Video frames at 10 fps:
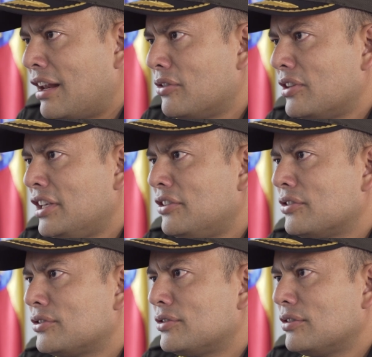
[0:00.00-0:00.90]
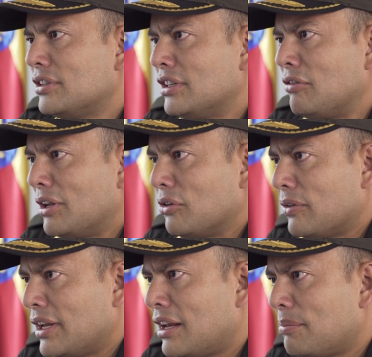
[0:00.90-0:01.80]
de los niños cuando
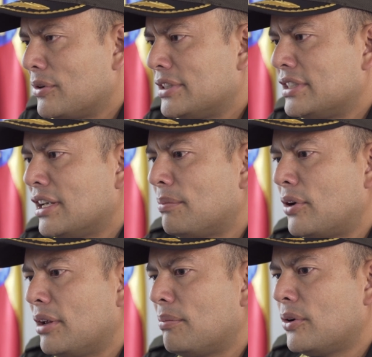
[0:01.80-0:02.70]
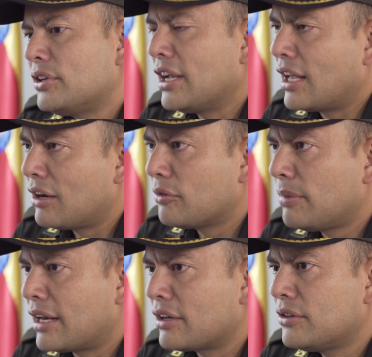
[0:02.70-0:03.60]
ven a la policía, por ejemplo, llegar a los
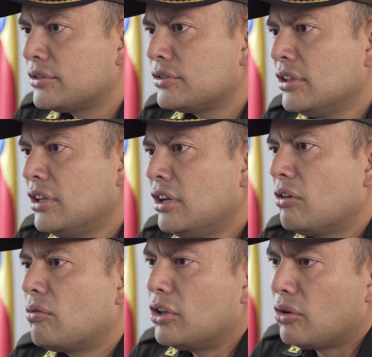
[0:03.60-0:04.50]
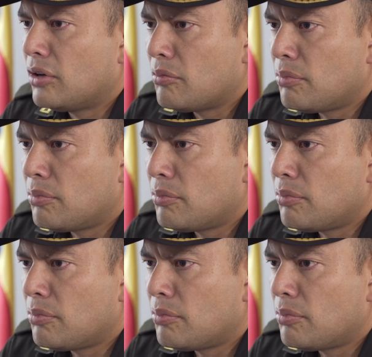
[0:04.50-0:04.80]
barrios, cuando ve a un